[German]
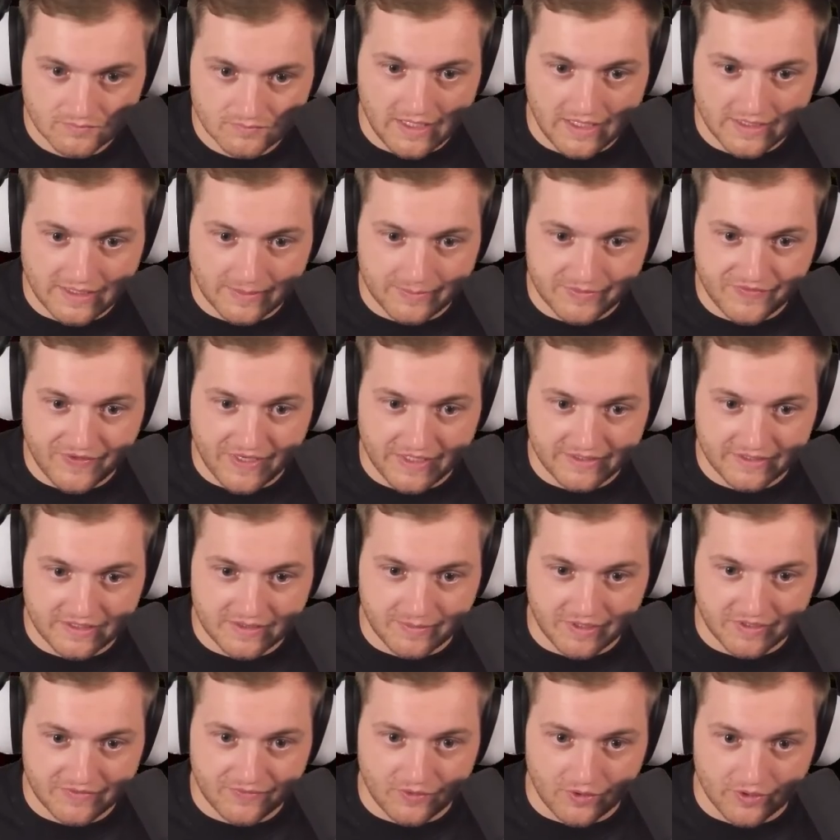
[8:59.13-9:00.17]
Äh, ich hab's fertig
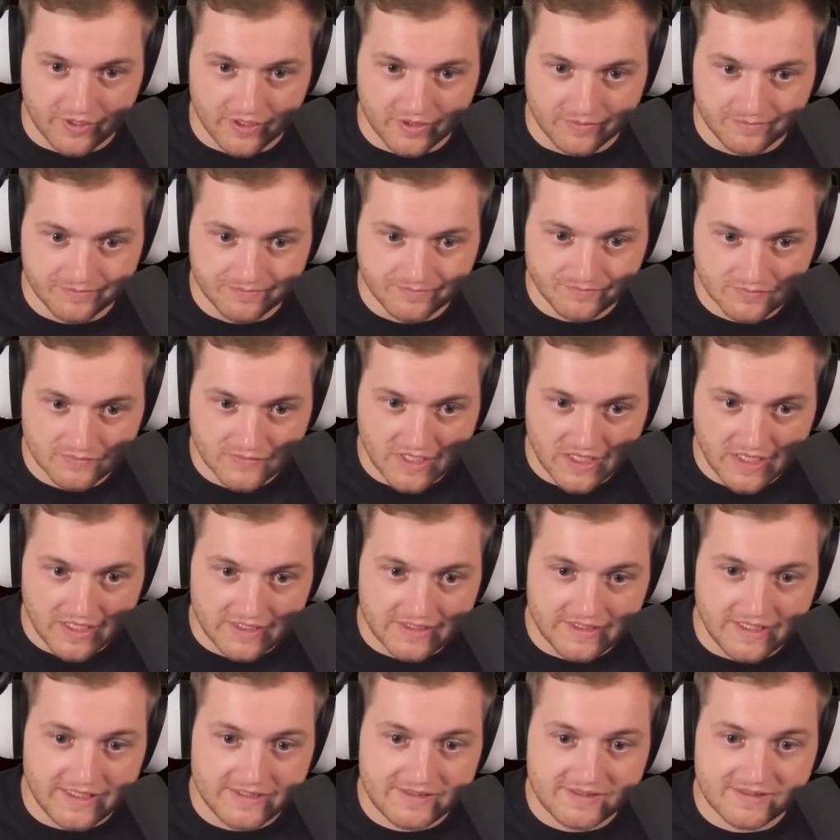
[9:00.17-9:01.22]
gemacht, Freunde. Was denn,
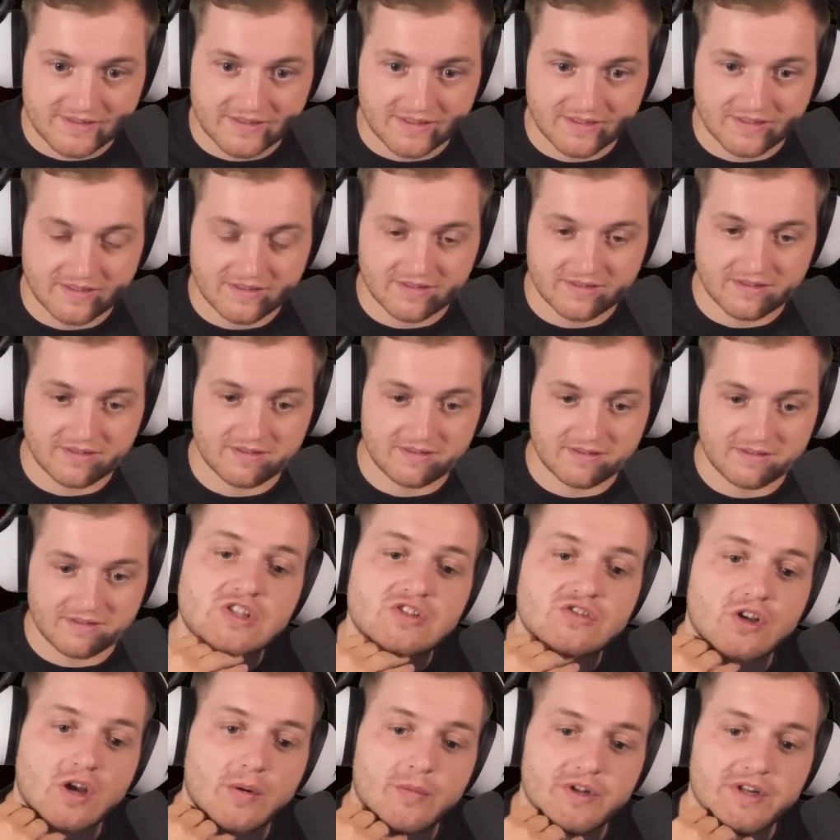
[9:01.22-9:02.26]
den Kurvegenerator?
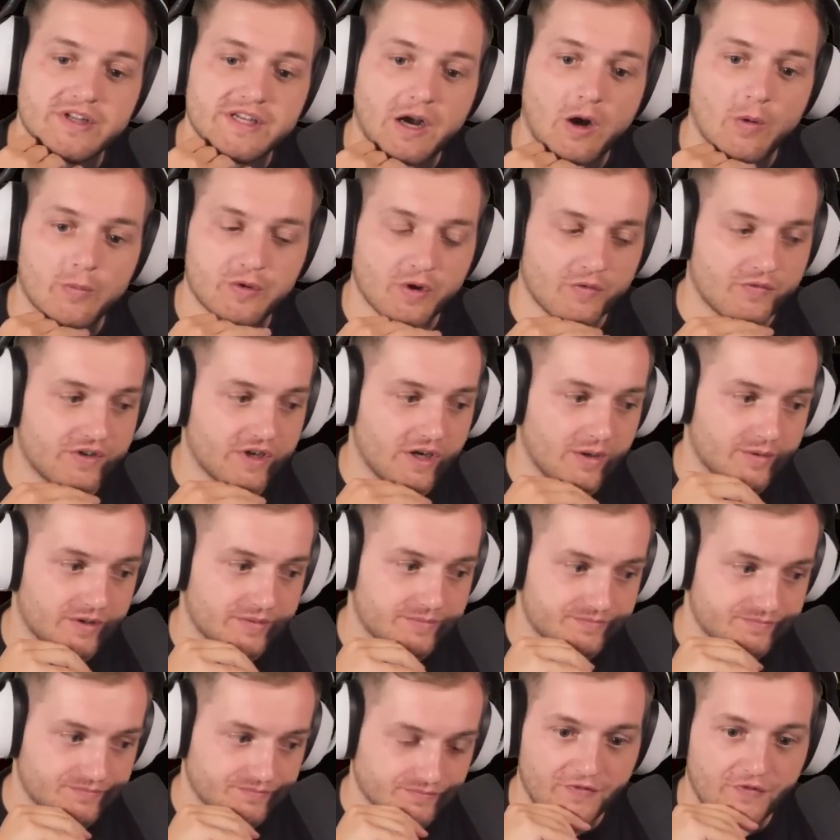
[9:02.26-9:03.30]
Das Terminal, die
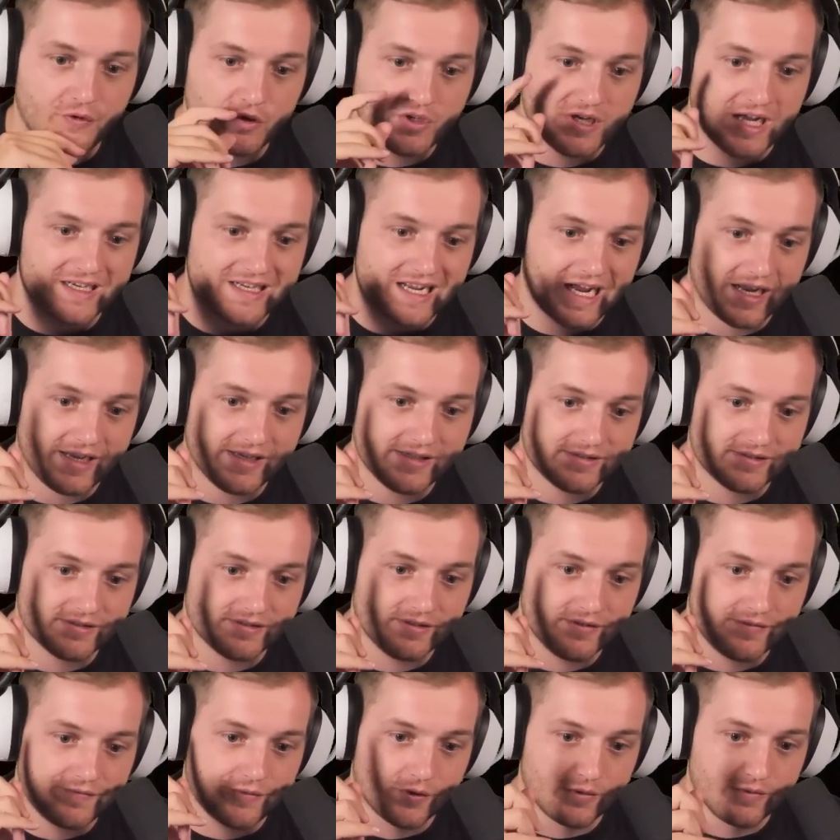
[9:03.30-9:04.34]
Hauptaufgabe. 500
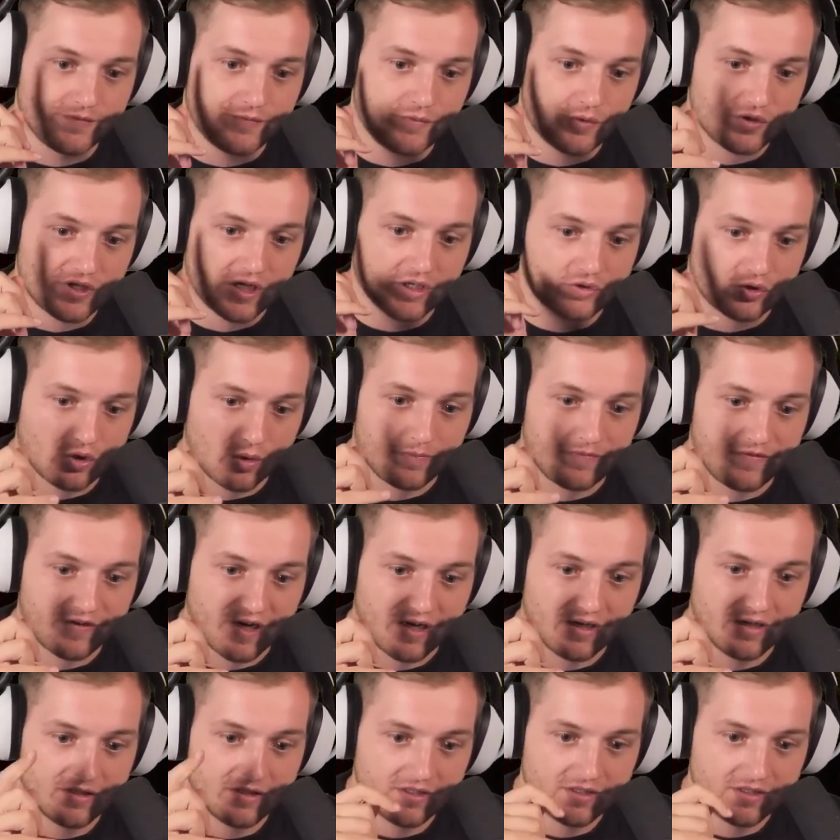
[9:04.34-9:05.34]
Eisen, 500 oh. Kupfer.